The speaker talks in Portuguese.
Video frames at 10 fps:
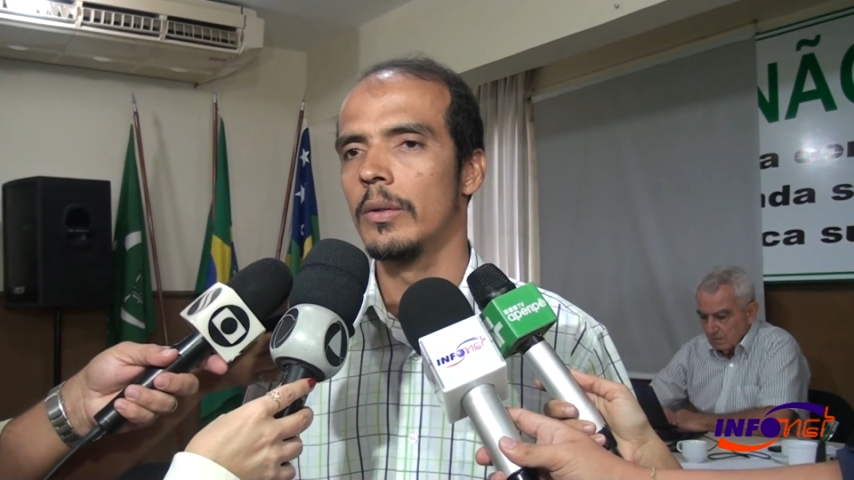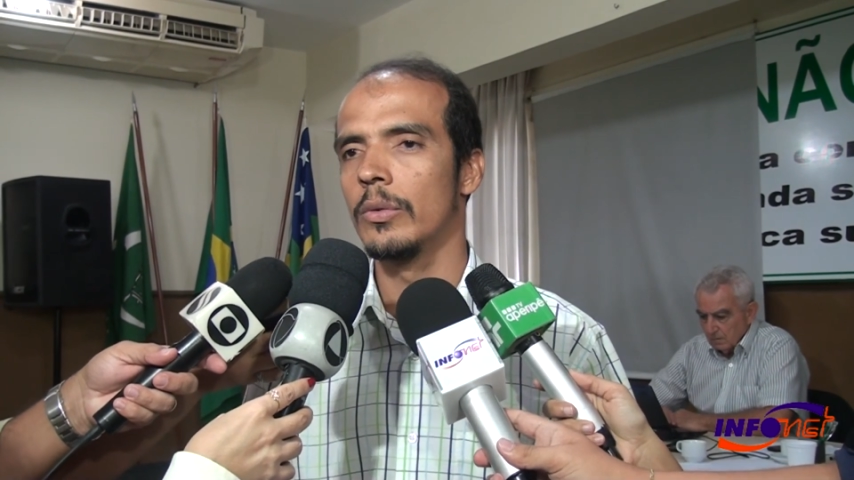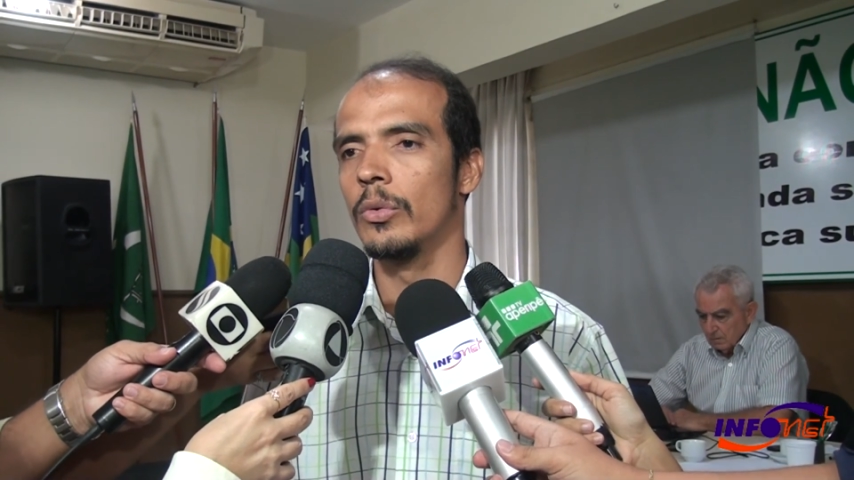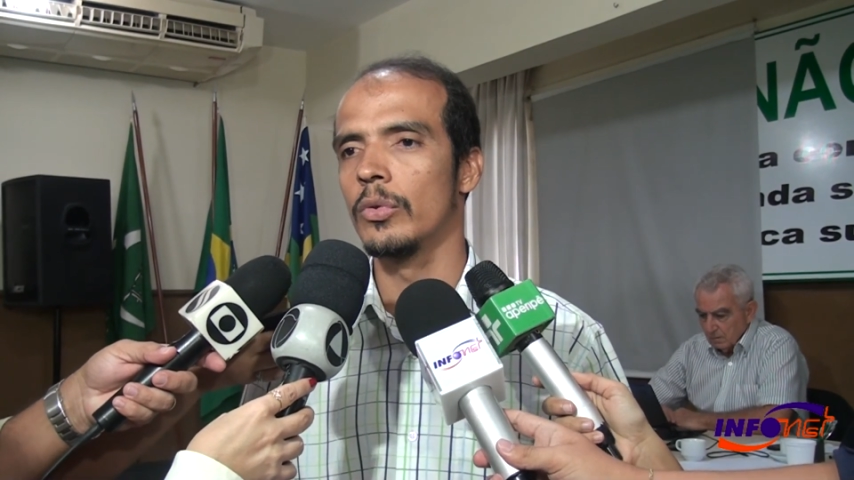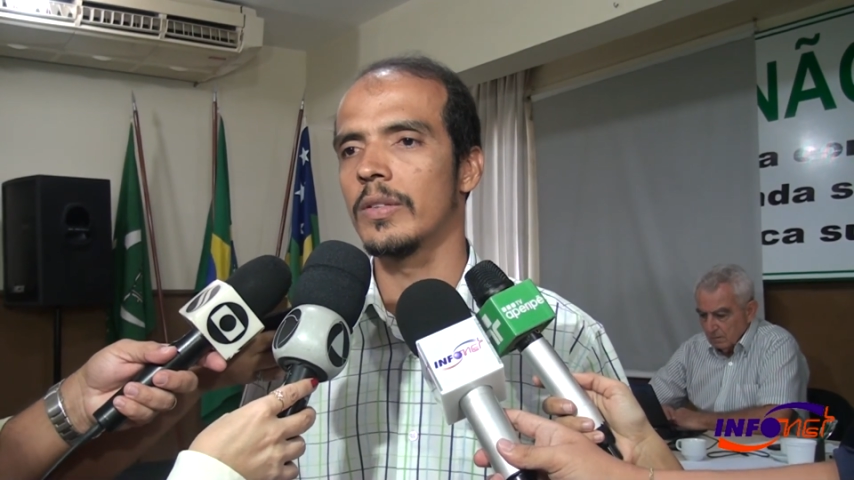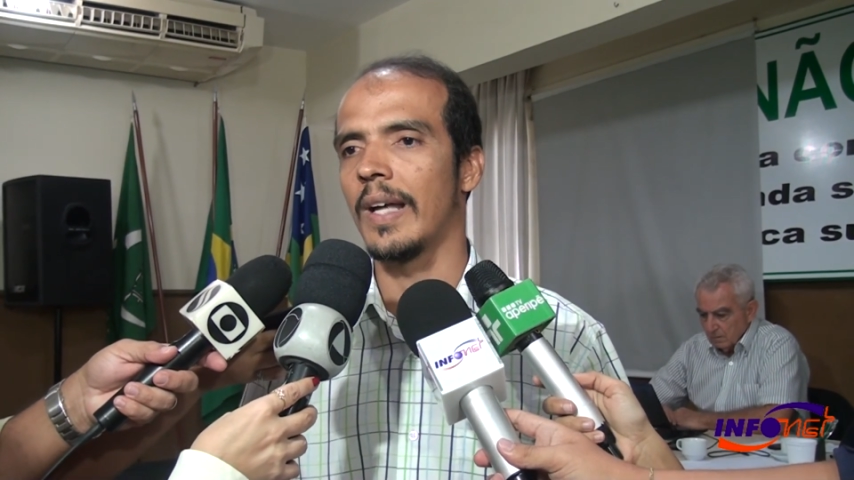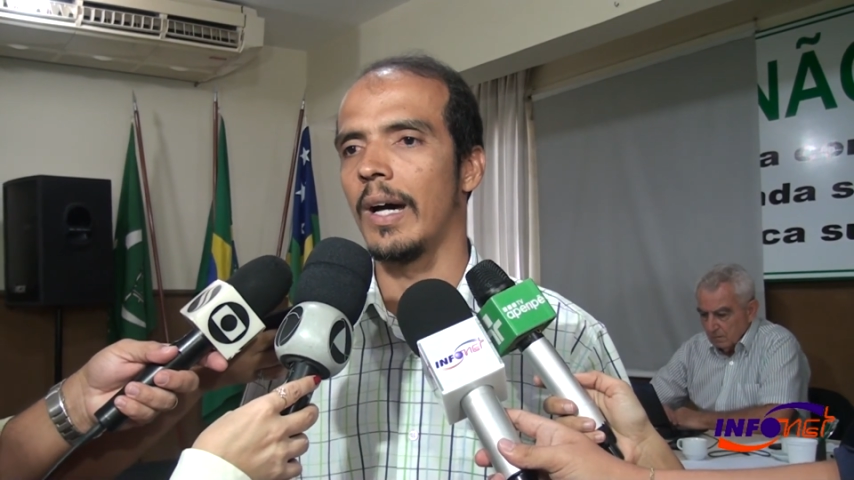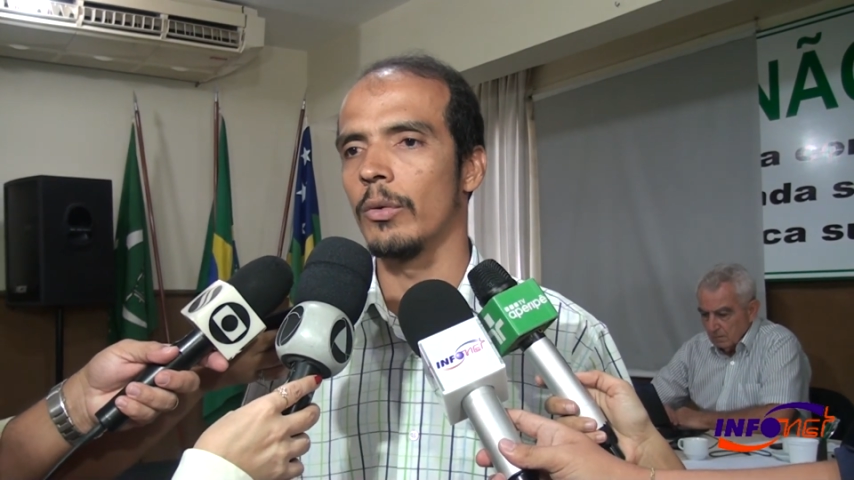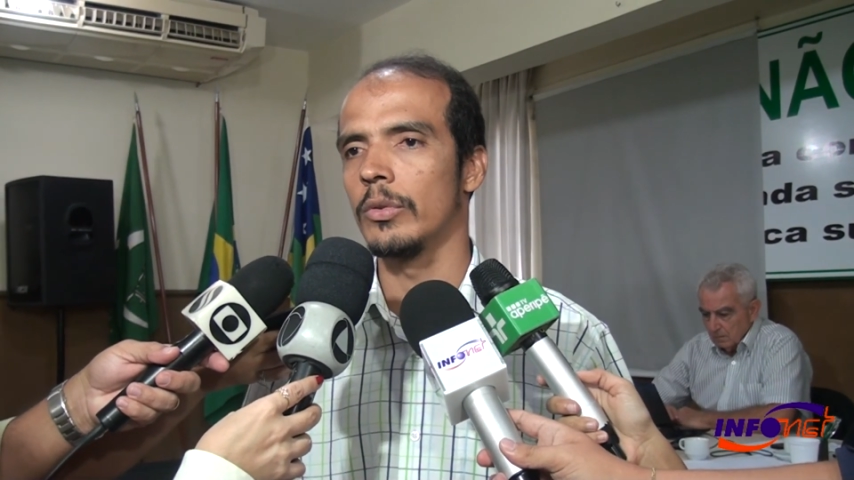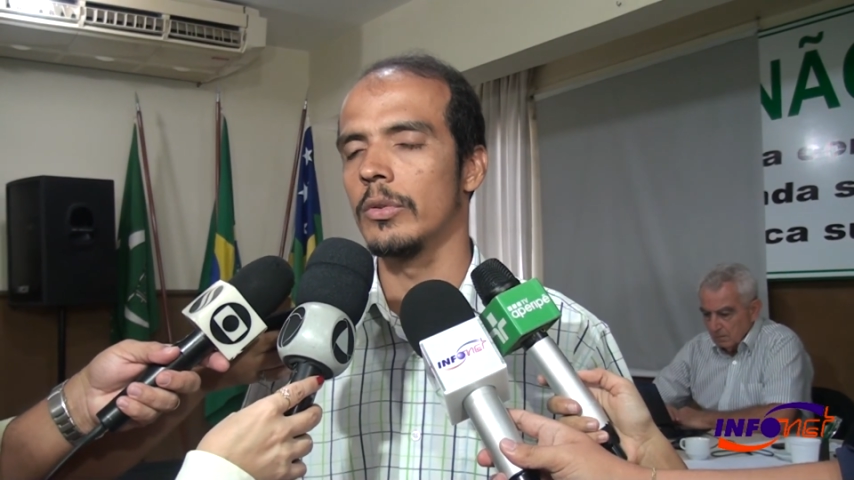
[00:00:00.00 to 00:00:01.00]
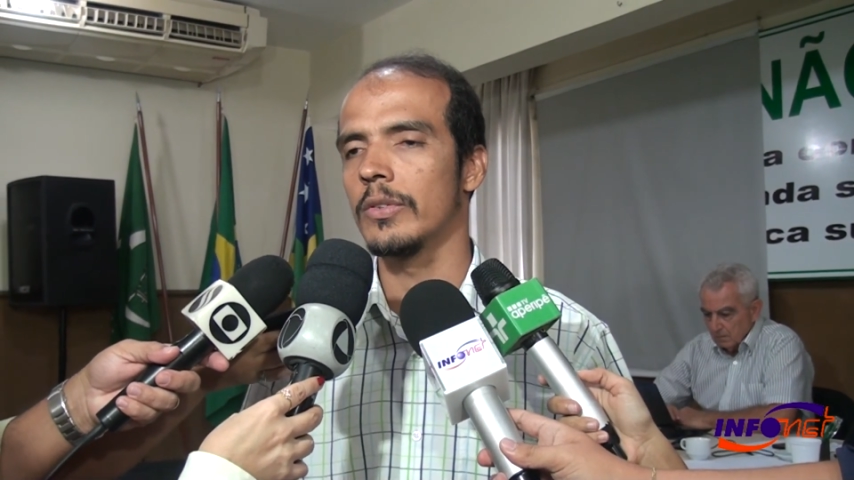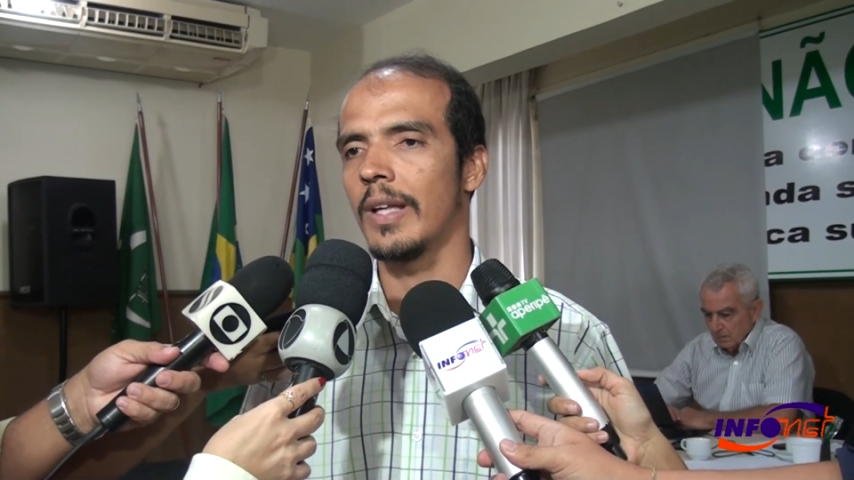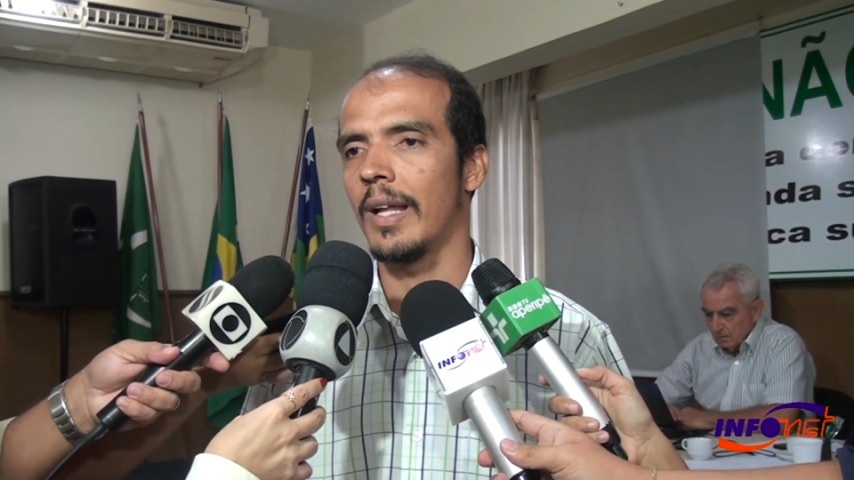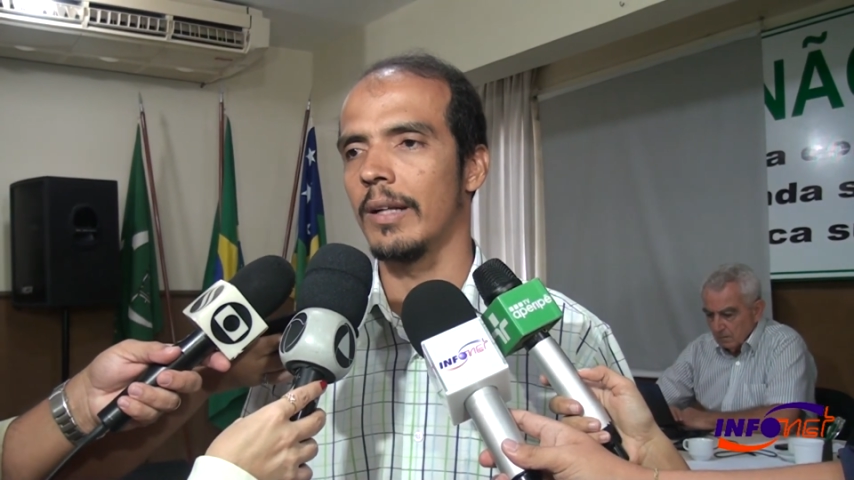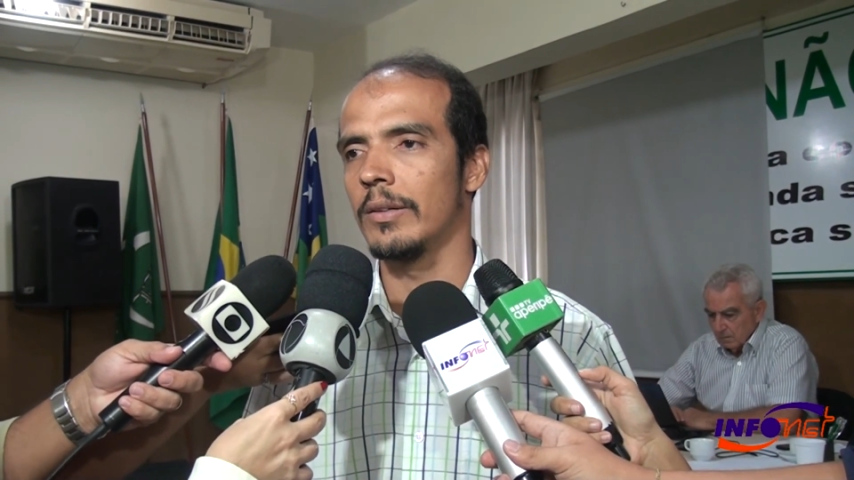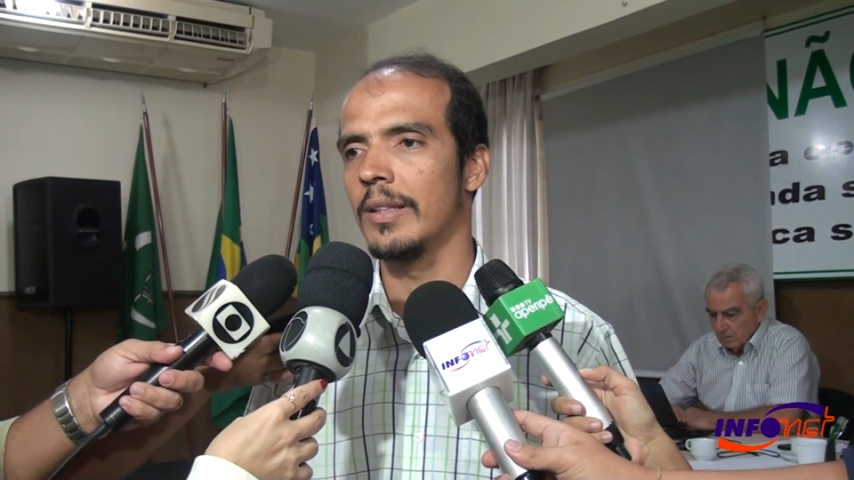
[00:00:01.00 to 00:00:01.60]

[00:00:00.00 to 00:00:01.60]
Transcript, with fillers: do saldo do salário de